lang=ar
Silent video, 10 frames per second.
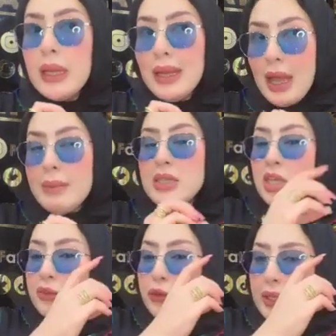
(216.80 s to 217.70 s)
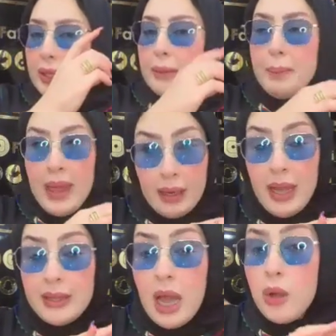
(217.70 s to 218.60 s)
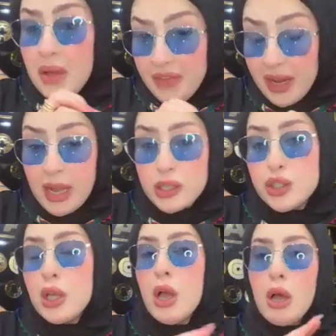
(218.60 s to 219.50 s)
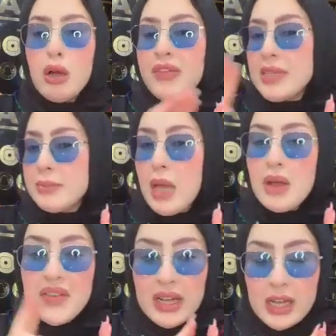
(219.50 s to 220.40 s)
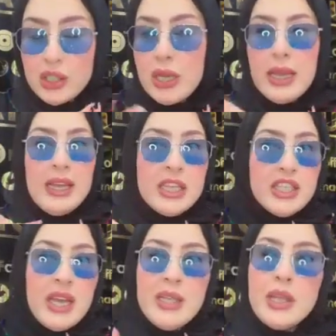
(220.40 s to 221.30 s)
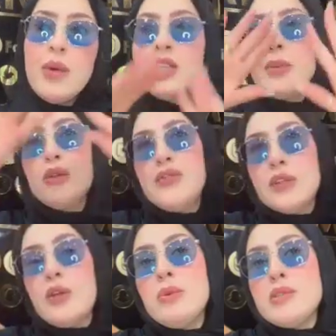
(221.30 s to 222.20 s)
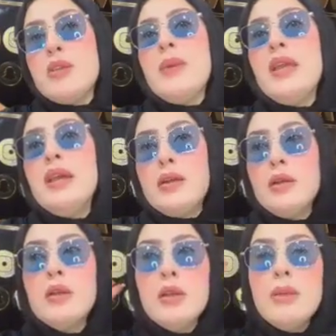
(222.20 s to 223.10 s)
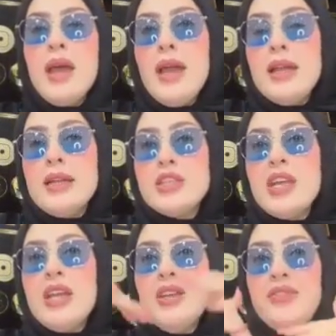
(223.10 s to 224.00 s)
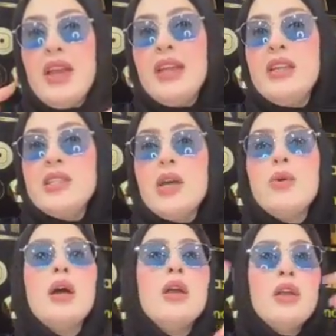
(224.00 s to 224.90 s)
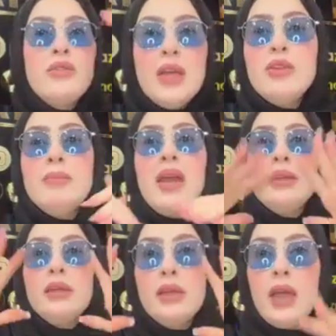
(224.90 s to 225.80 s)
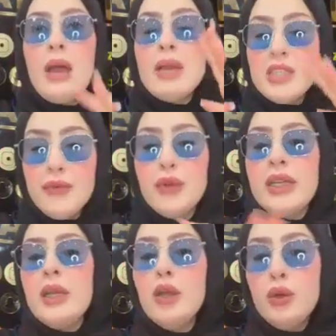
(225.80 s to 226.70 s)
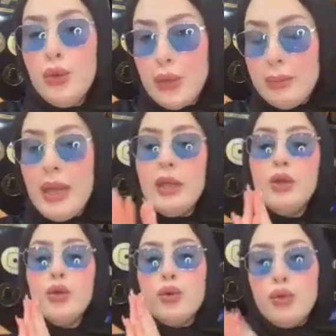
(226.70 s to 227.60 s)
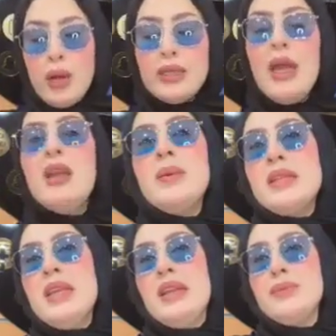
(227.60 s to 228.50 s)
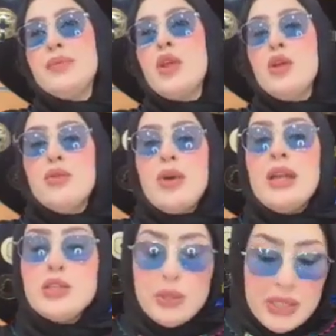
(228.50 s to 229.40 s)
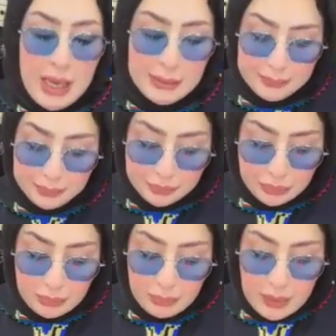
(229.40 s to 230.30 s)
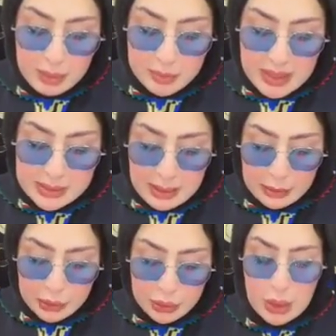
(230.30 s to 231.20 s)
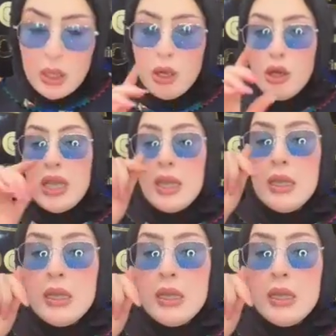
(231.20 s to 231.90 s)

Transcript: اقامه ايفولكي باينه حدا وفاكاش اون فاس مع وفاكاش على الشارع حتى هو تولي لكم فاطوم ليكس كبيره محل على الشارع في اكادير حتى هو حي محمدي اقامه ايفولكي العنوان باين وواضح الكبيرات ديالي فوالا شنو ثاني باش ما ننساش اوكي